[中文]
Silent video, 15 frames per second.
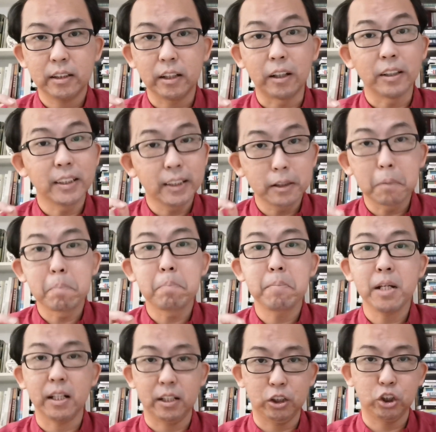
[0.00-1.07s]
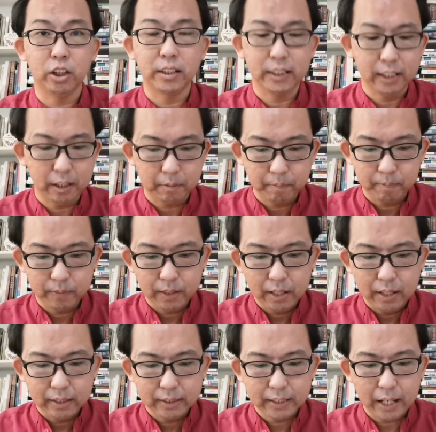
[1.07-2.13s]
得生命的神迹，
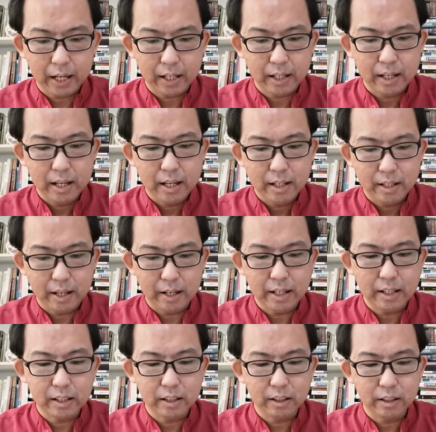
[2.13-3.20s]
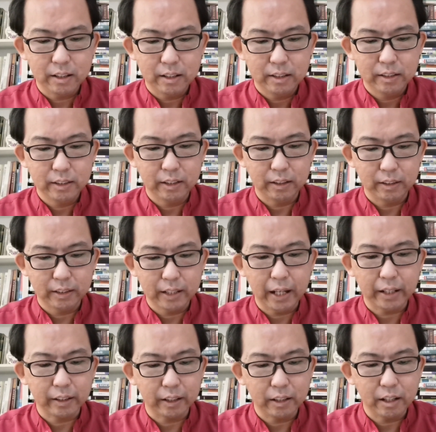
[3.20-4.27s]
在耶利哥的
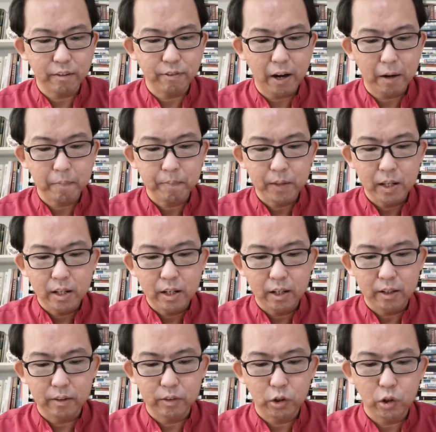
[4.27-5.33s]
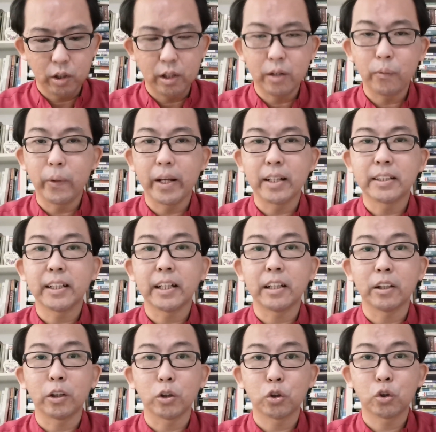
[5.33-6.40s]
那一个的地方，呃，因为这
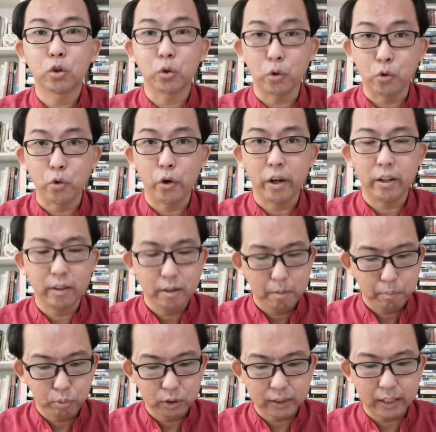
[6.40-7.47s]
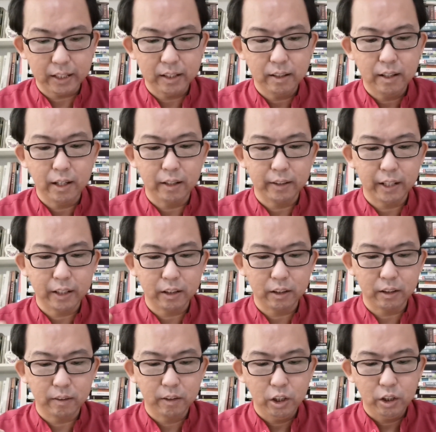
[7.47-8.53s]
个的水源不行啊，那
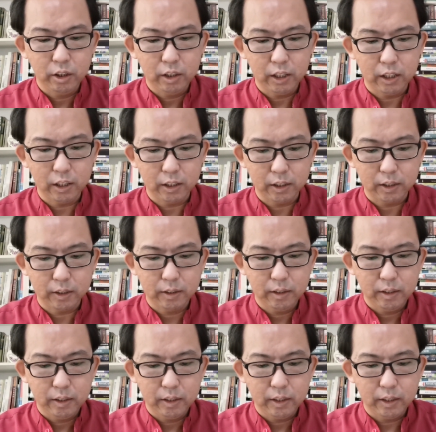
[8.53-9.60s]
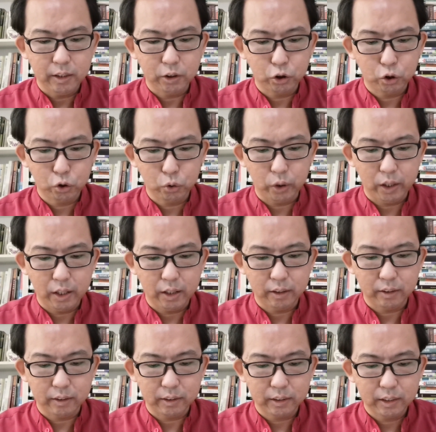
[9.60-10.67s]
个呃呃水
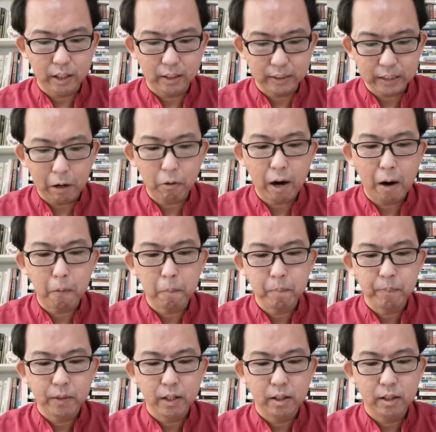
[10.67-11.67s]
很很糟糕，